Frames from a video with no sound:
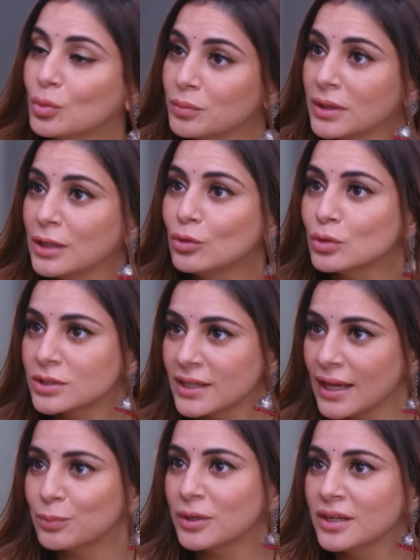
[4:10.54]
انتوا هلا
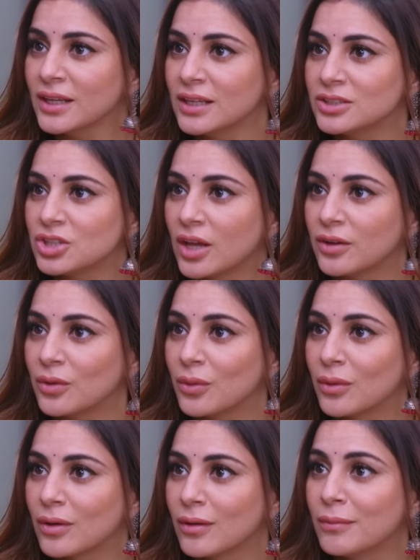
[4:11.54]
رايحين تساعدوها
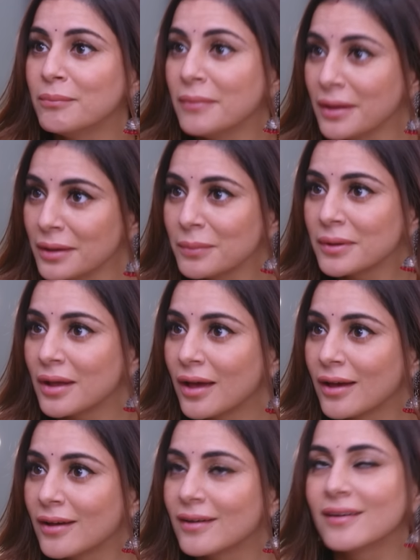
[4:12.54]
مو
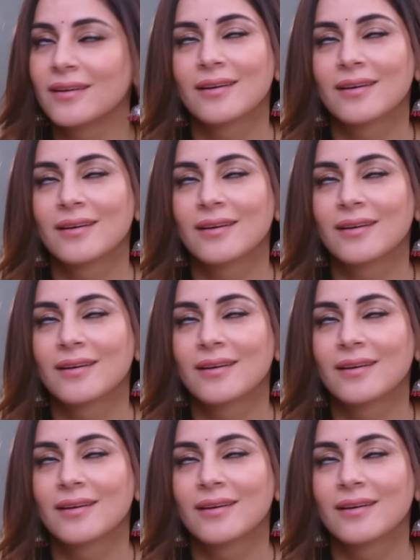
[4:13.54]
وبدوني